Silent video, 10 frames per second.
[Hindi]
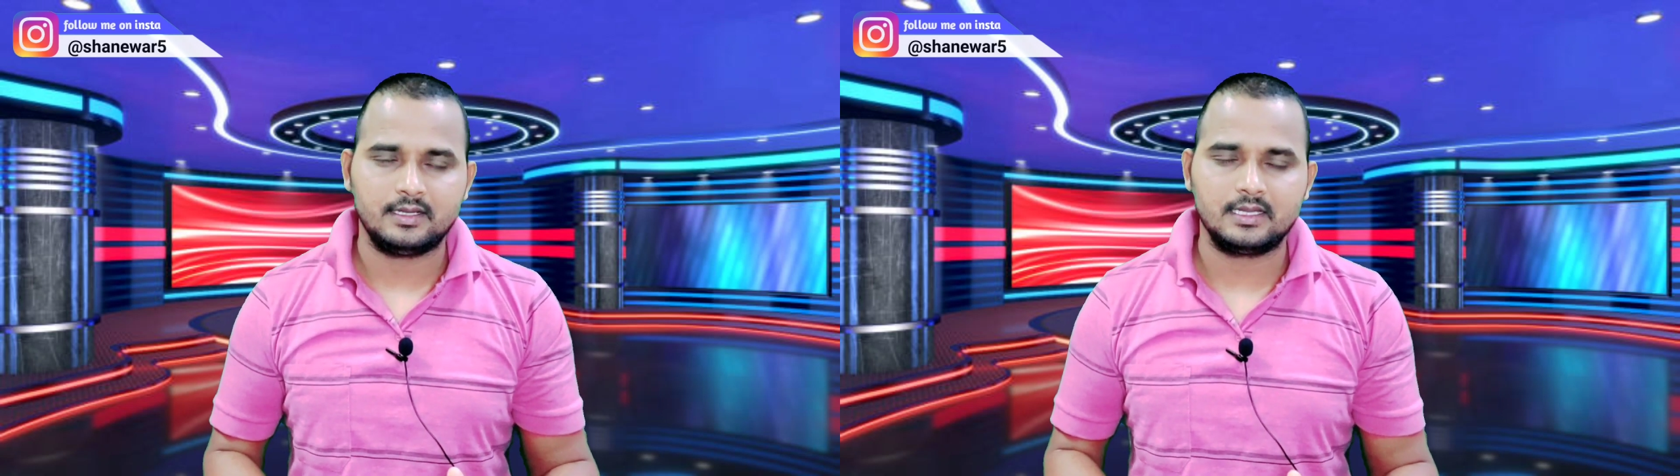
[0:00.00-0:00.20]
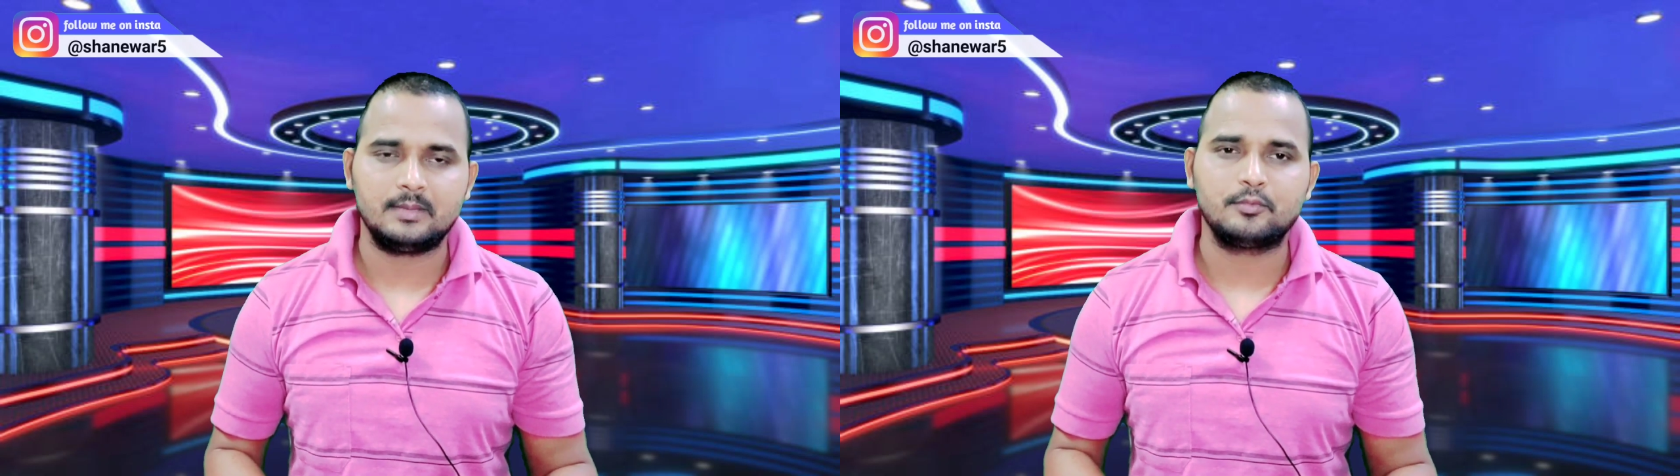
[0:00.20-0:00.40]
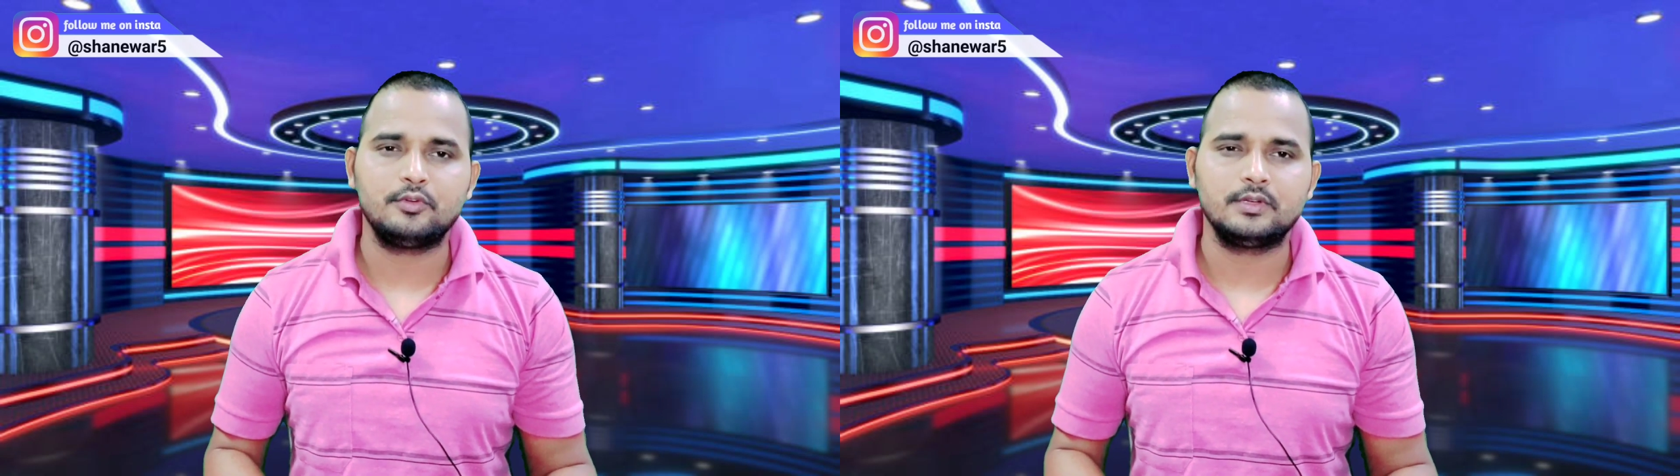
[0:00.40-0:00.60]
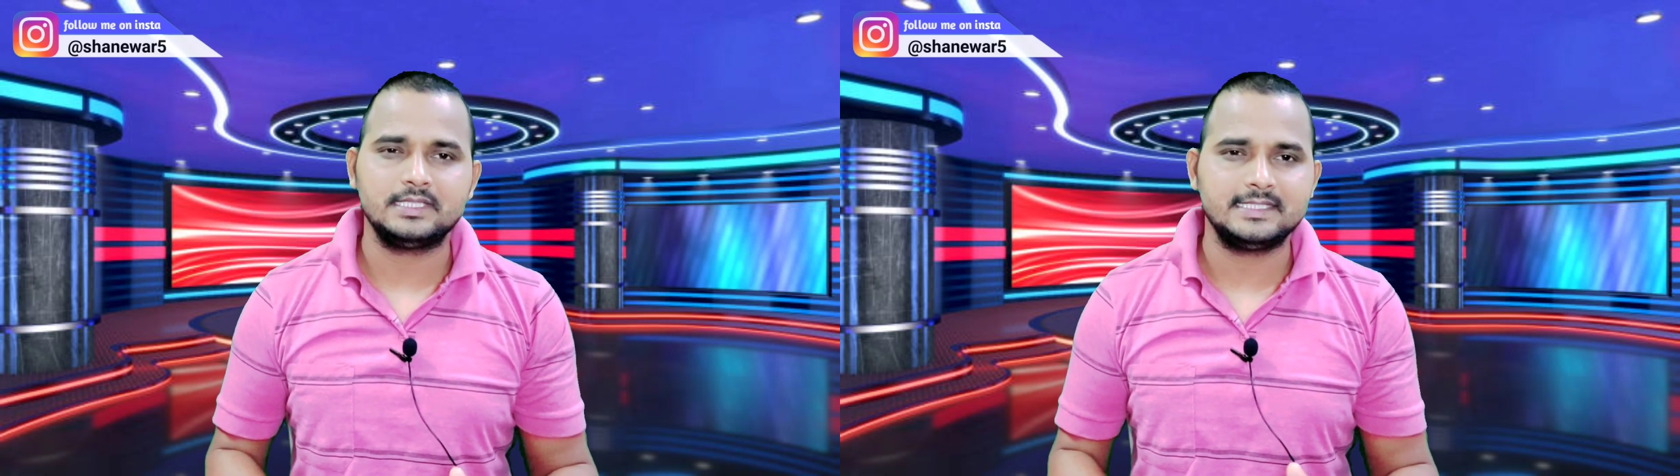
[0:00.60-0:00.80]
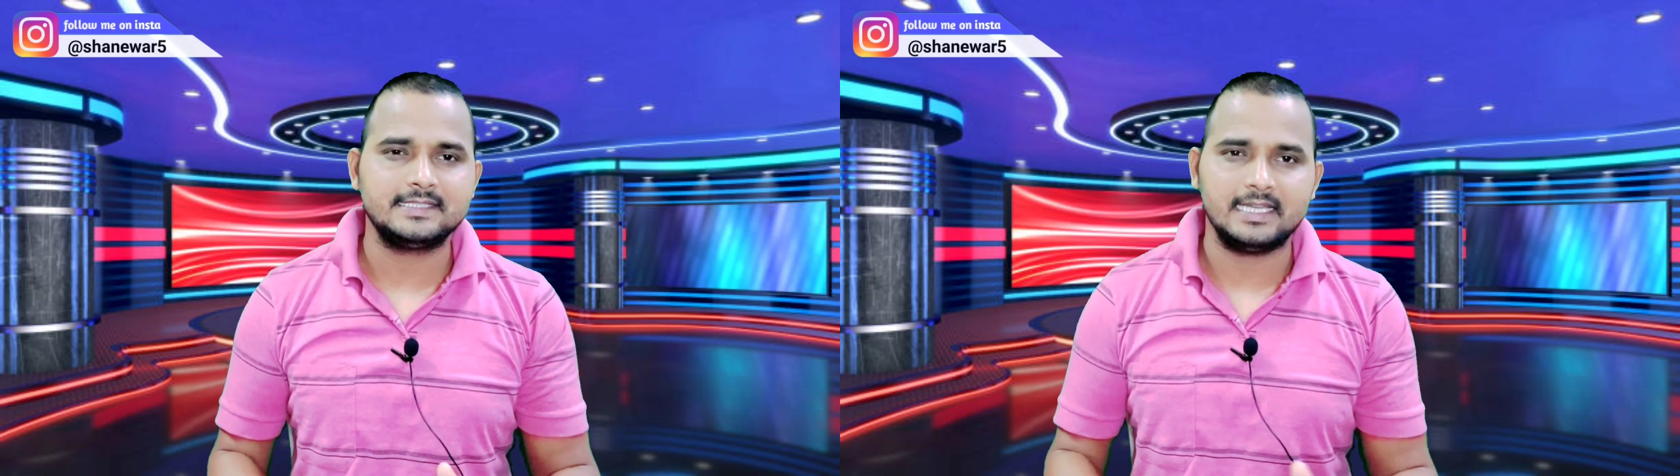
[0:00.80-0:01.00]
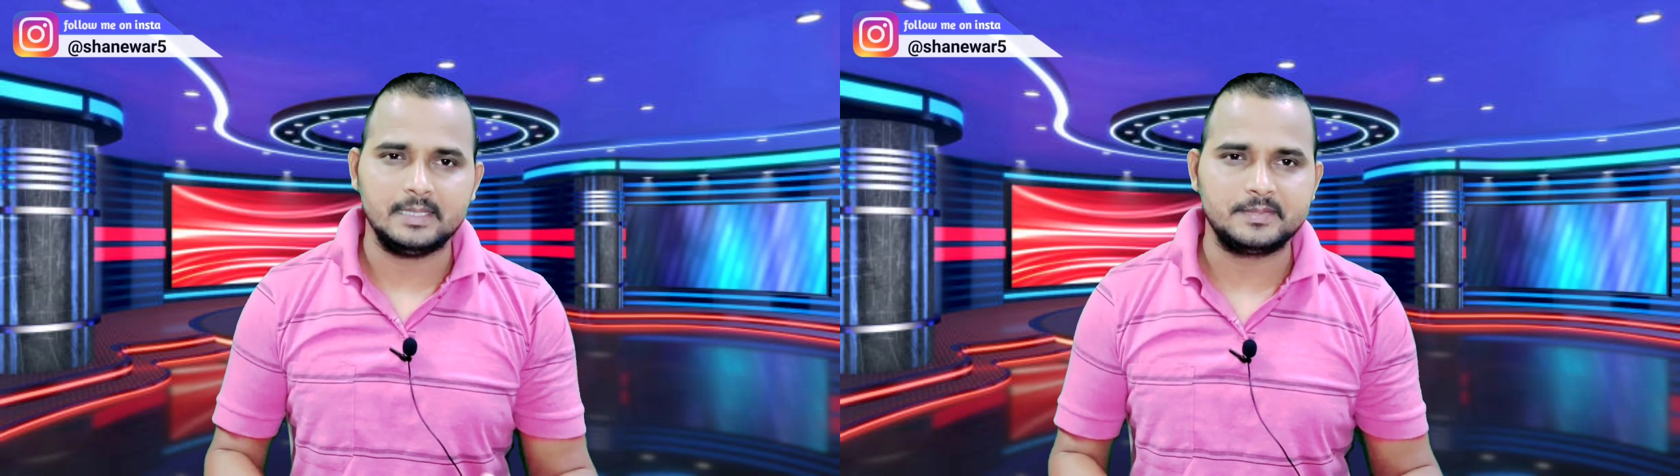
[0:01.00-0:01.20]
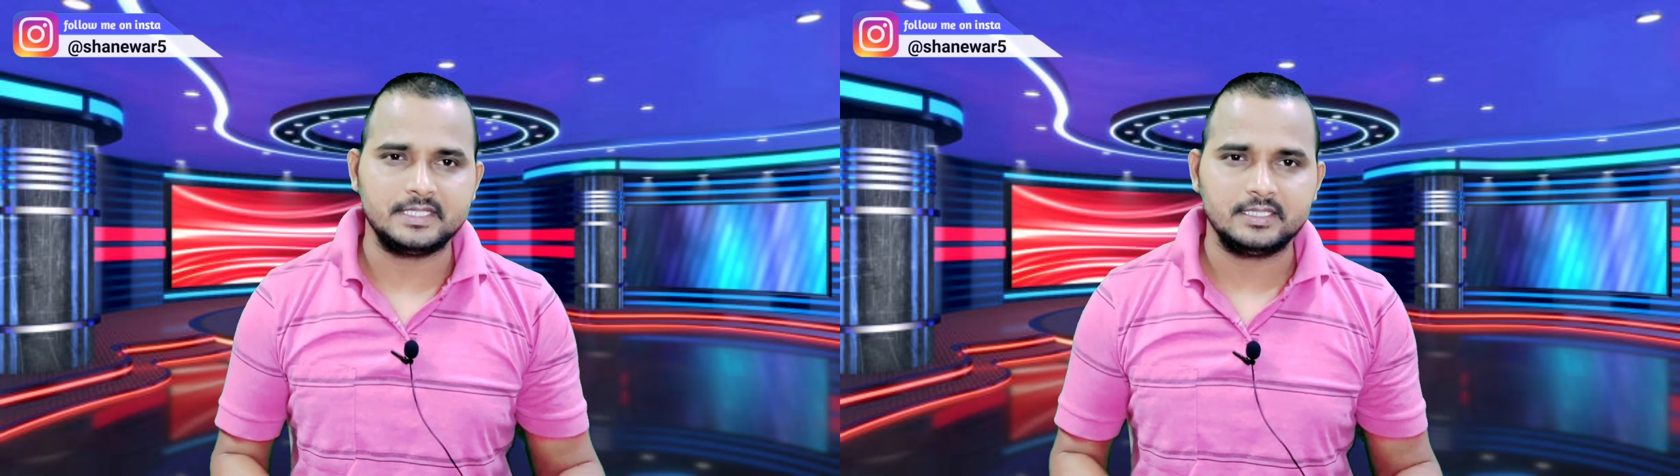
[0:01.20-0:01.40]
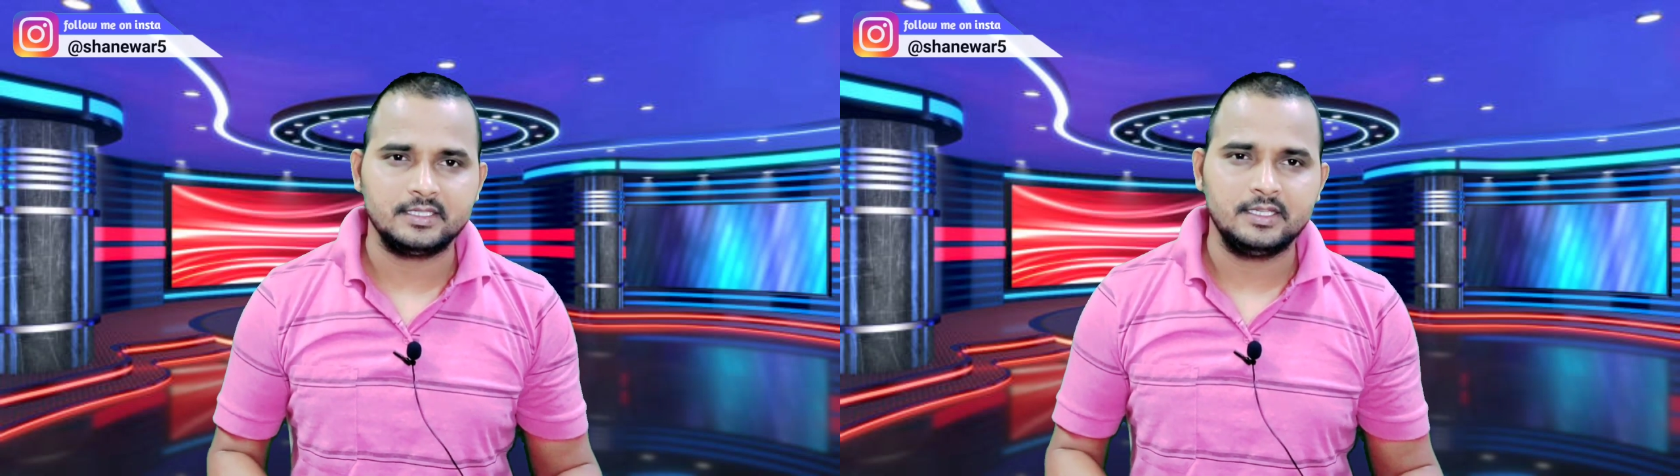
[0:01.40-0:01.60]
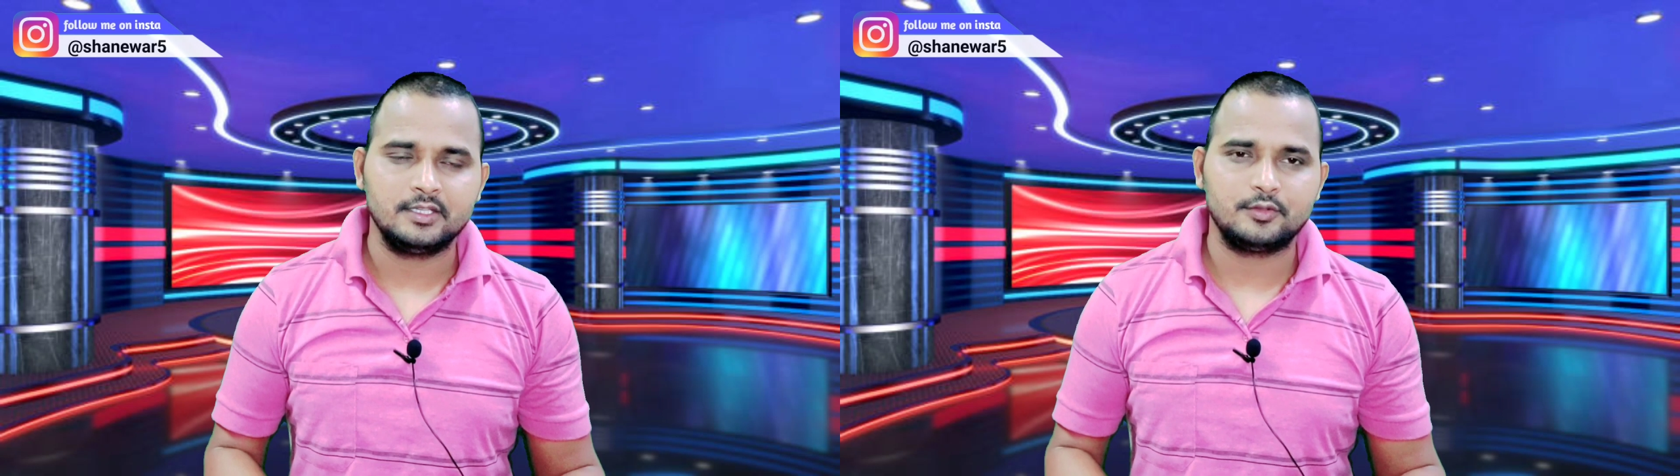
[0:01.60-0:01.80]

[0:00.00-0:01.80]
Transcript: अगर आपको किसी से हेल्प चाहिए